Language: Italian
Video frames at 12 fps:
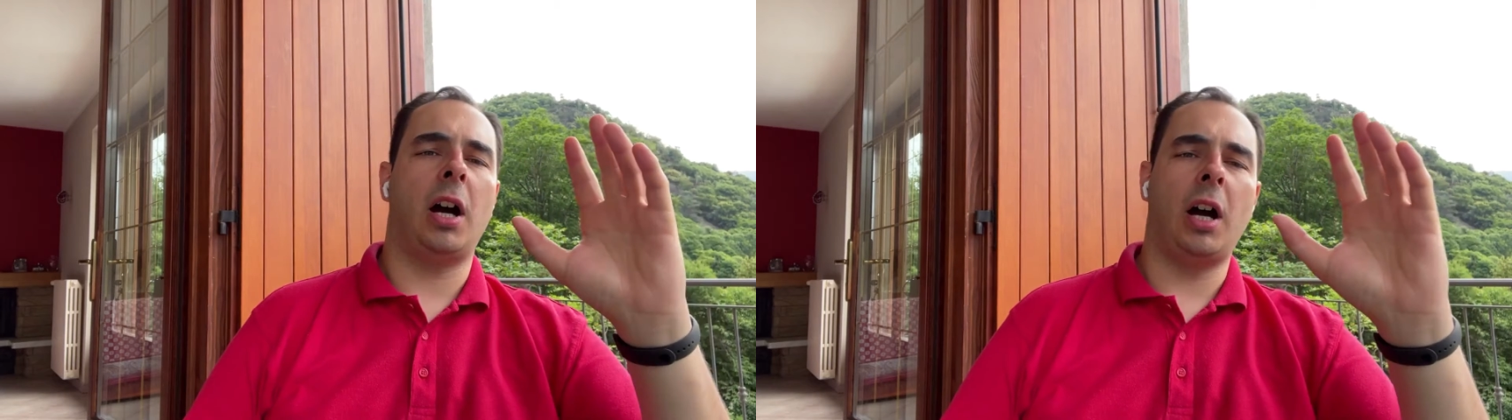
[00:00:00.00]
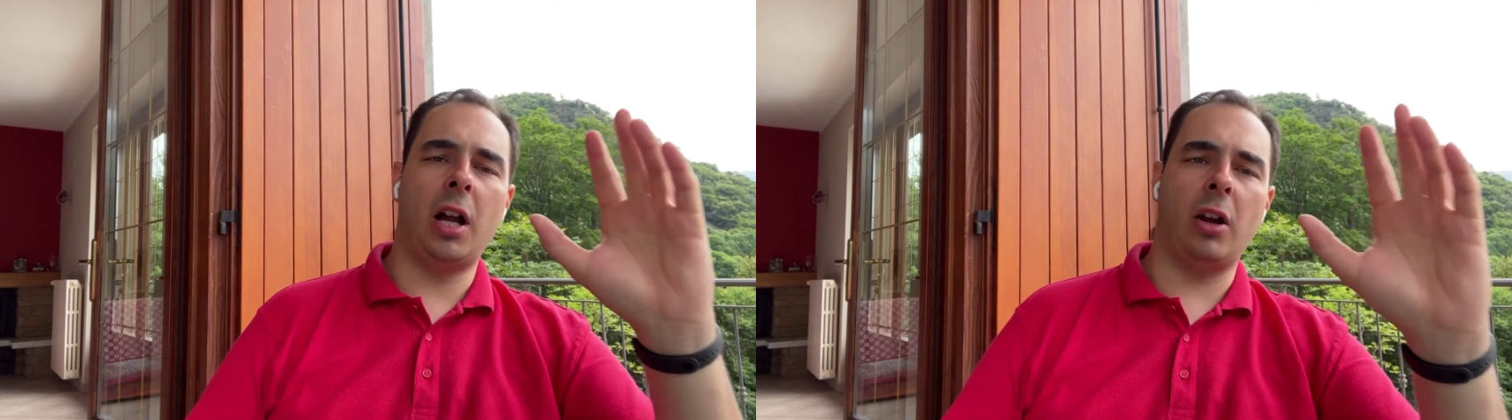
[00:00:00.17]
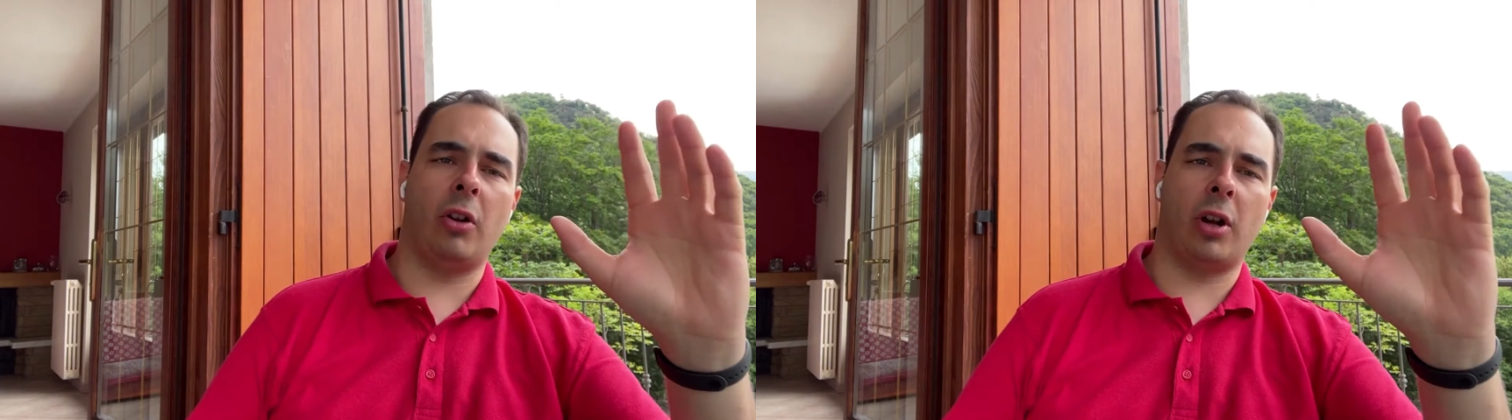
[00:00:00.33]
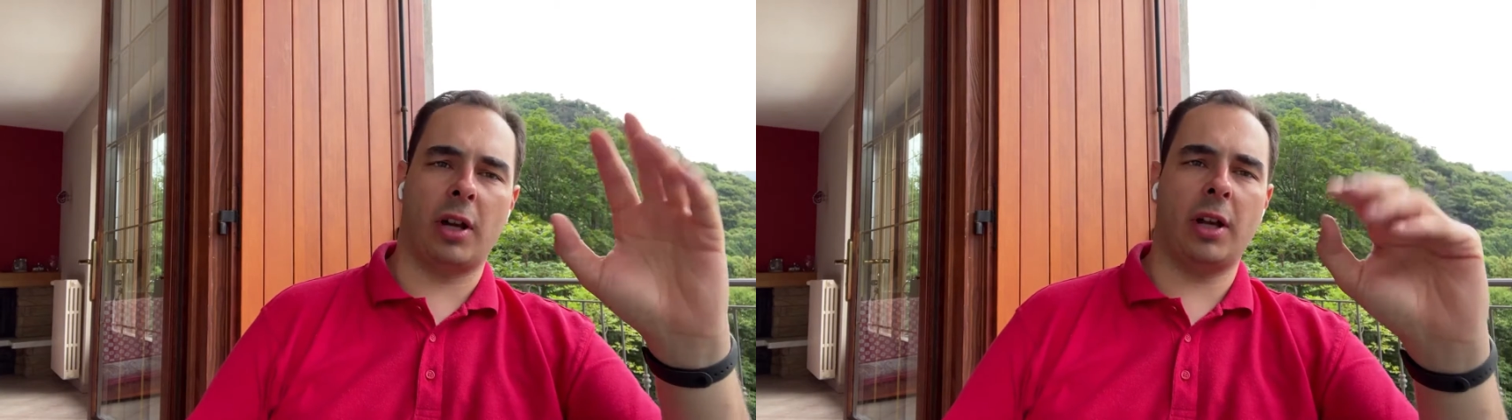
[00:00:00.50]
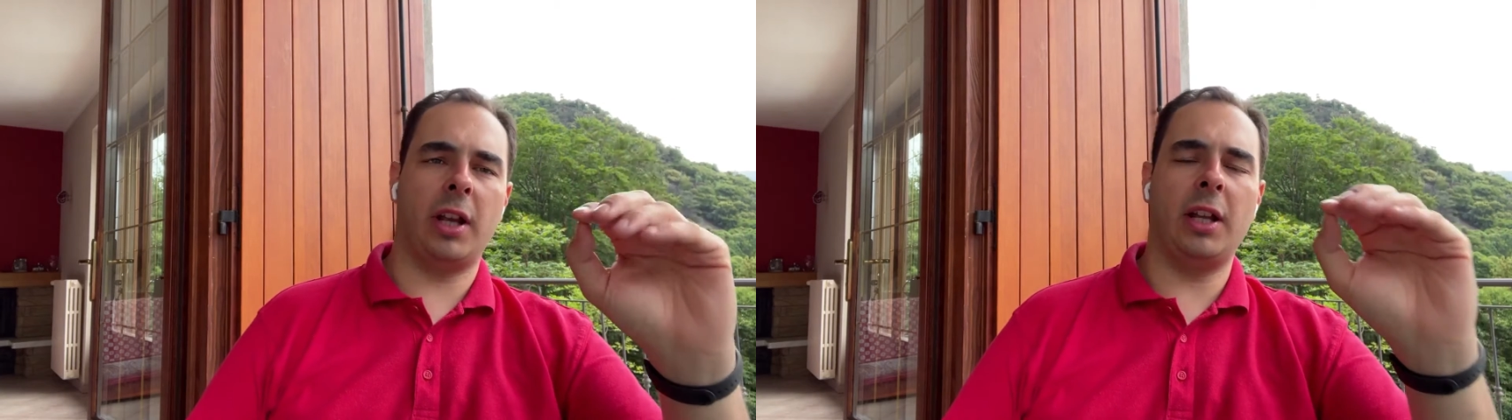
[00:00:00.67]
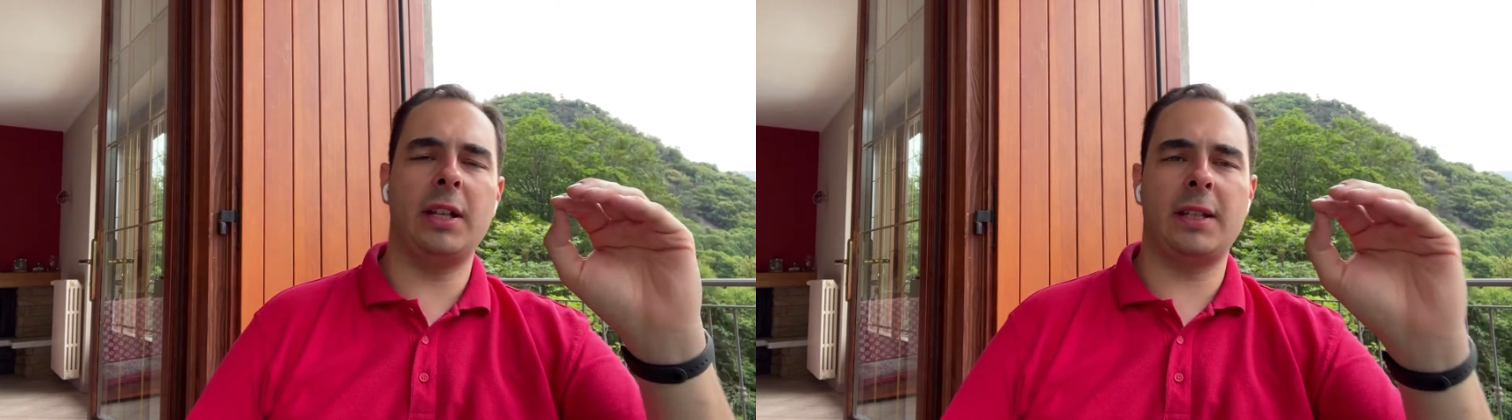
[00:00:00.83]

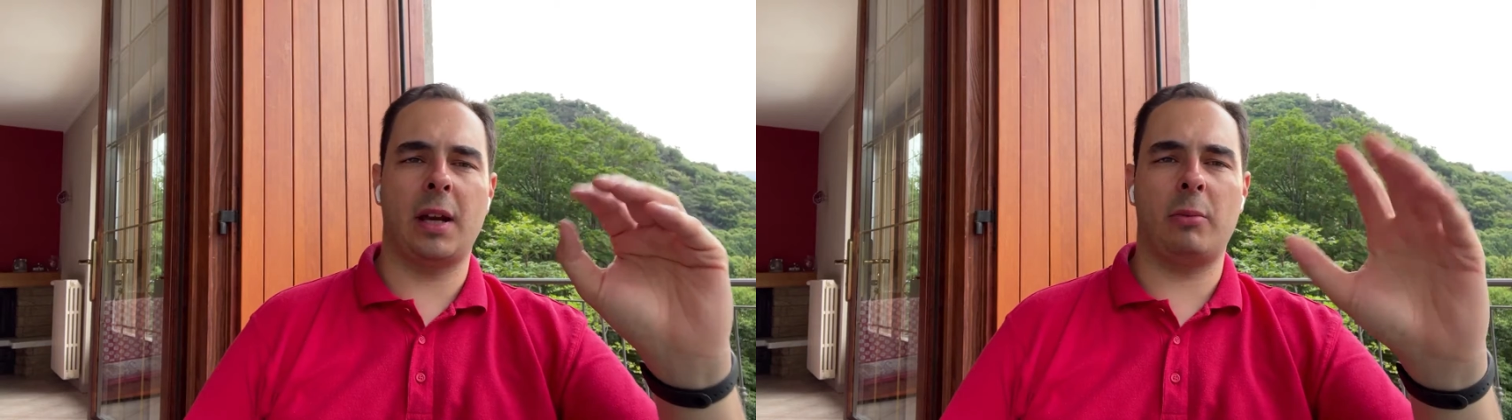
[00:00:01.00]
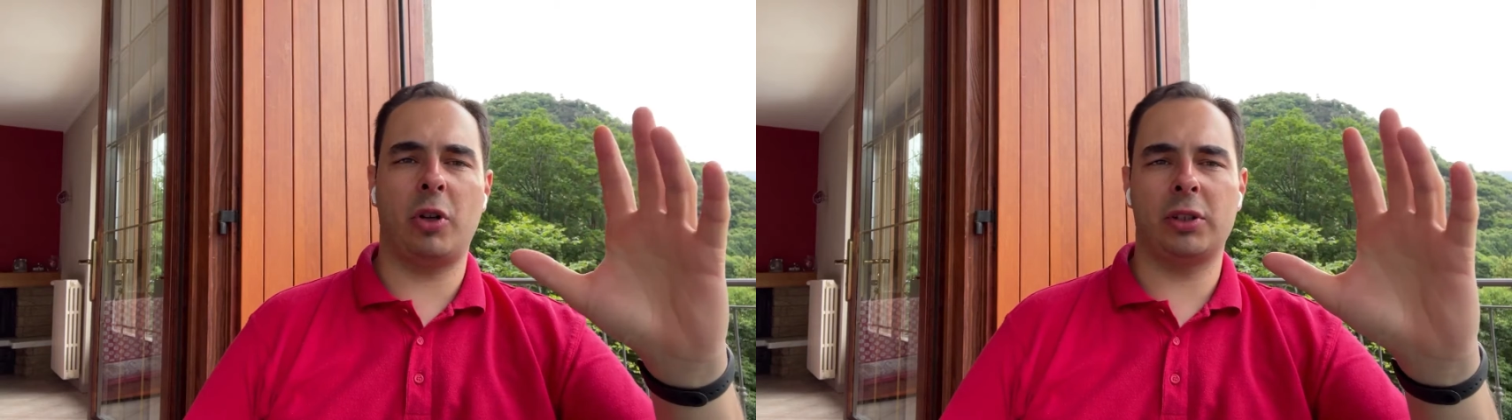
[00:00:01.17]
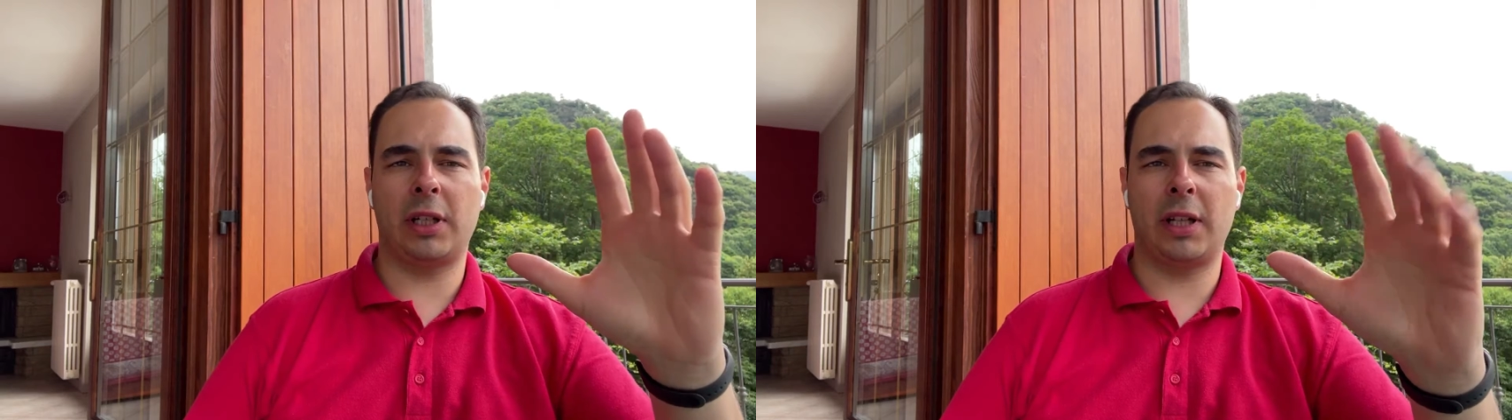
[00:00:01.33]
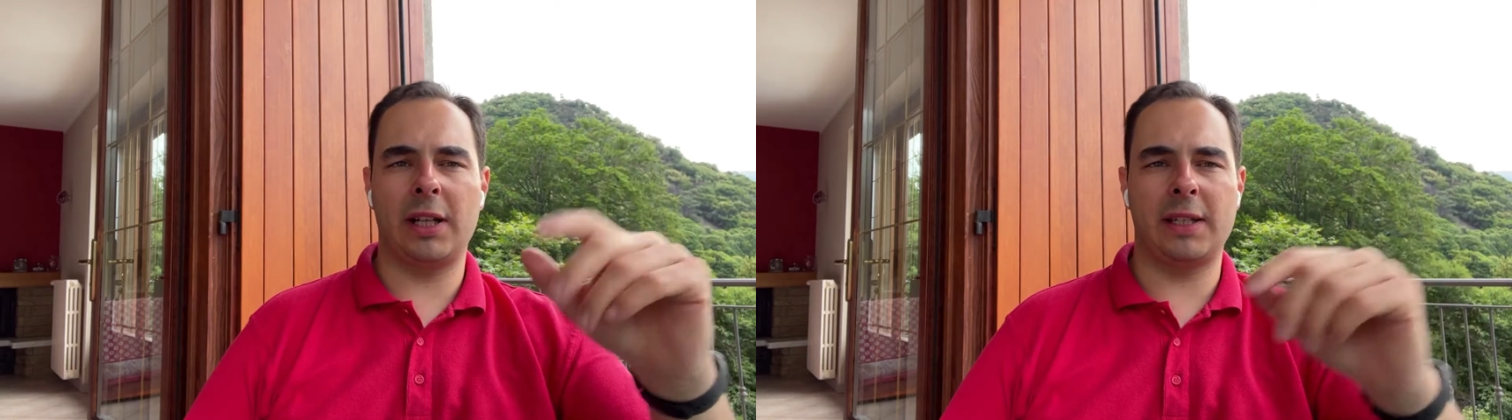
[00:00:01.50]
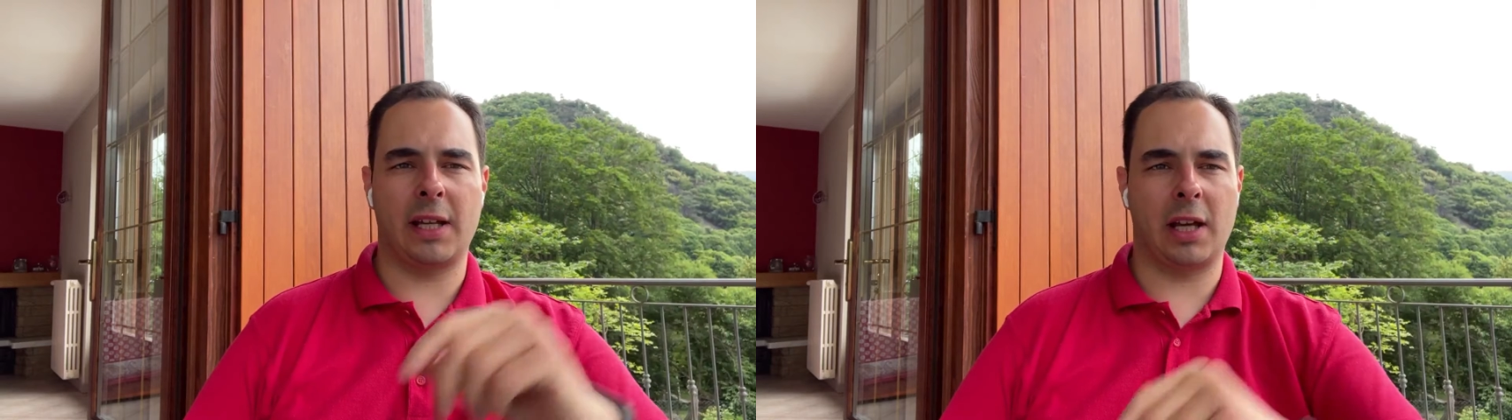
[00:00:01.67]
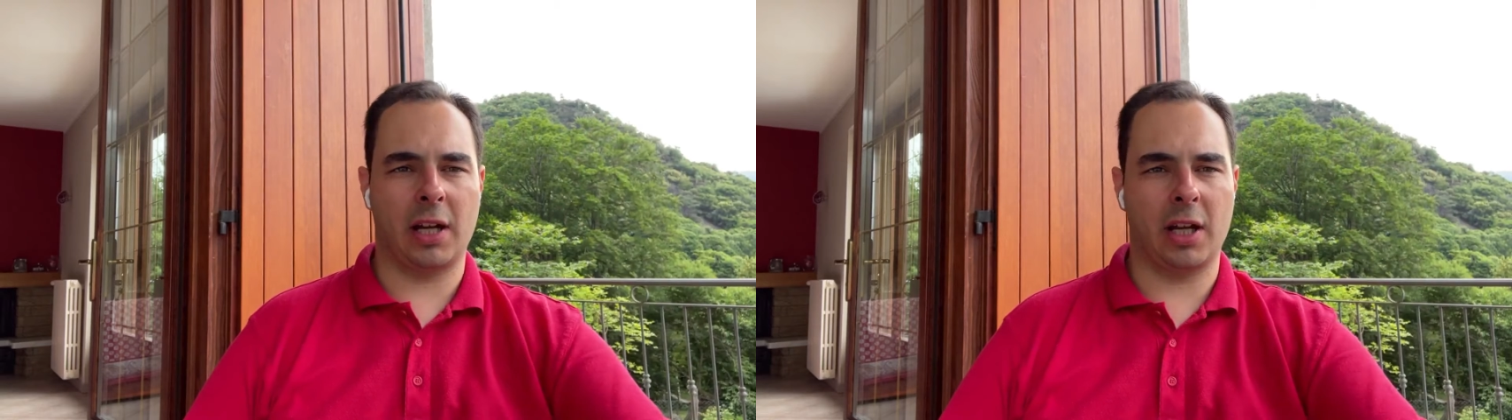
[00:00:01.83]
Allora, iniziamo ad
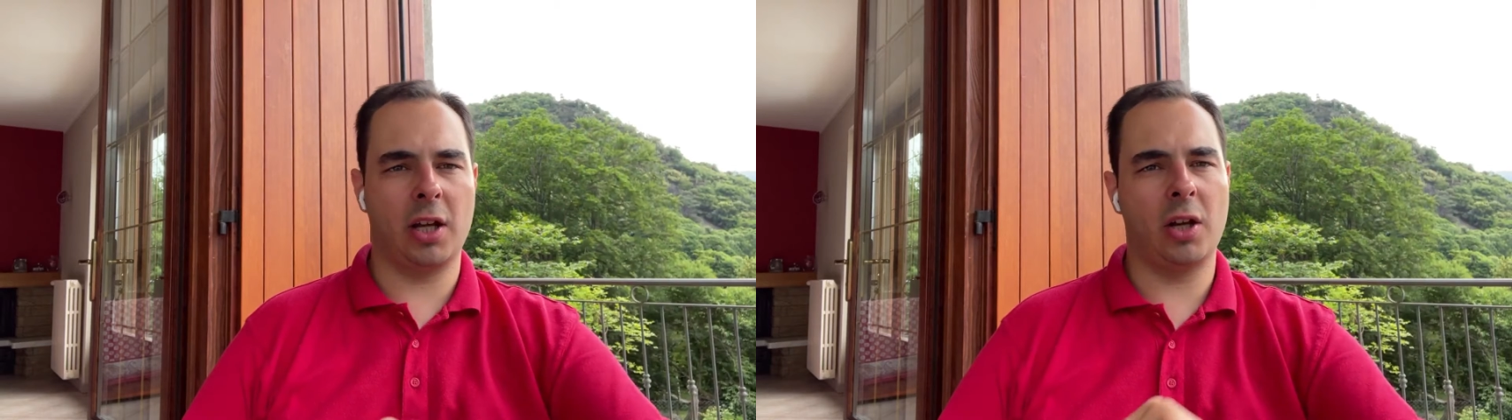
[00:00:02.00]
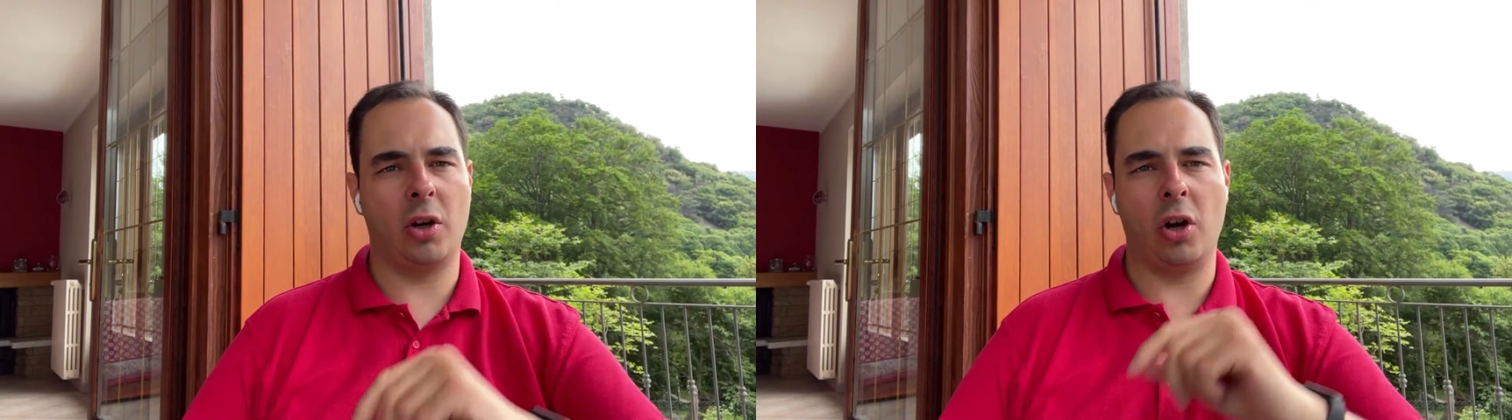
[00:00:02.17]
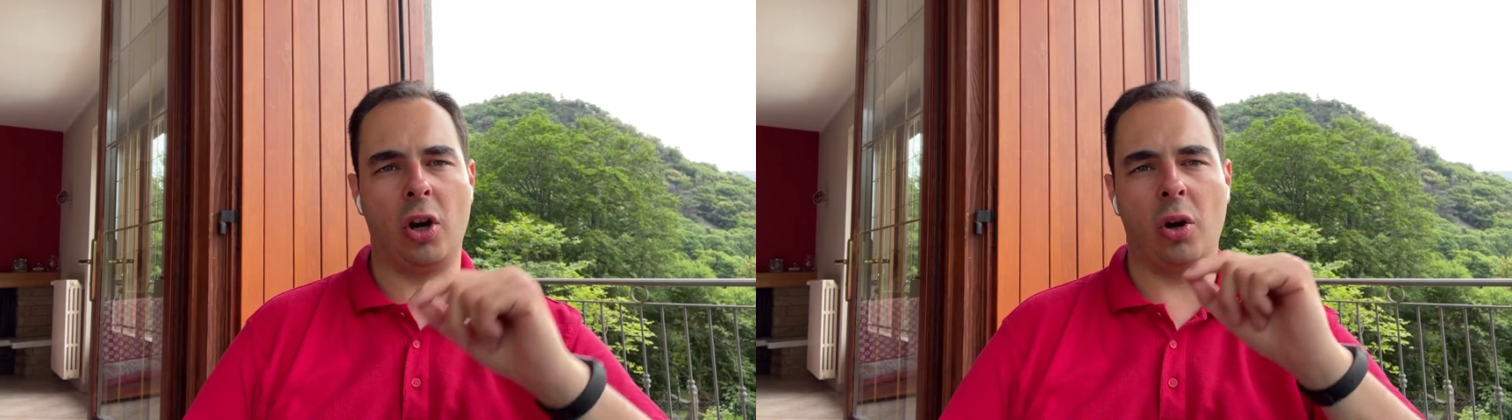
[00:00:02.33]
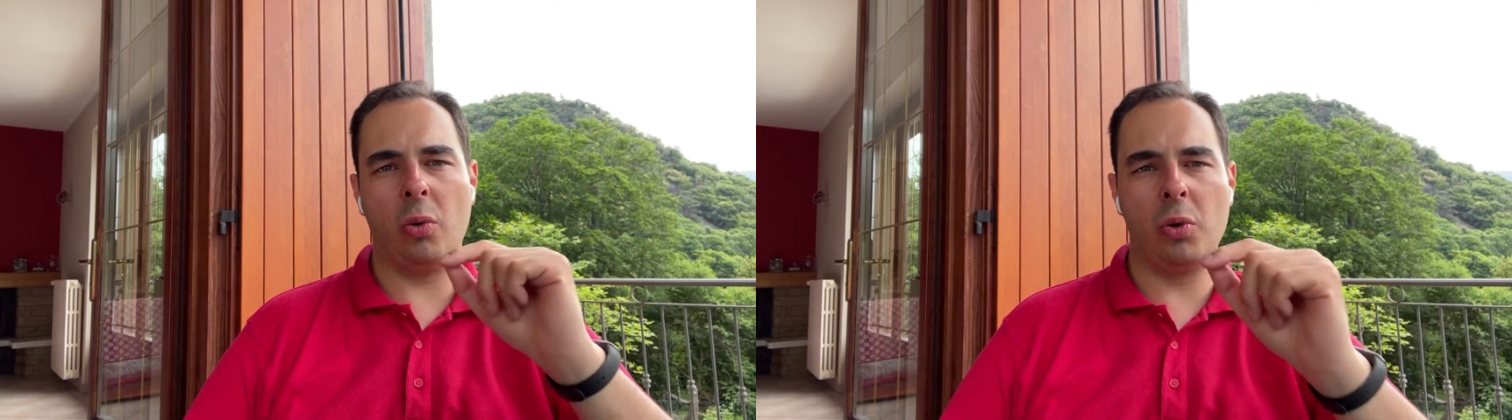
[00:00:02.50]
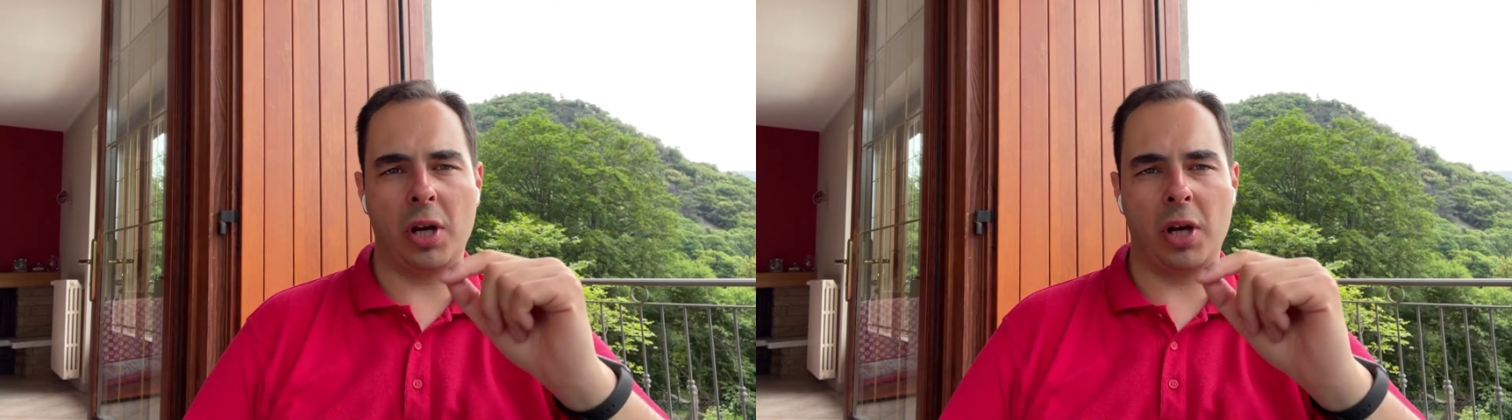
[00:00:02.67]
analizzare uh,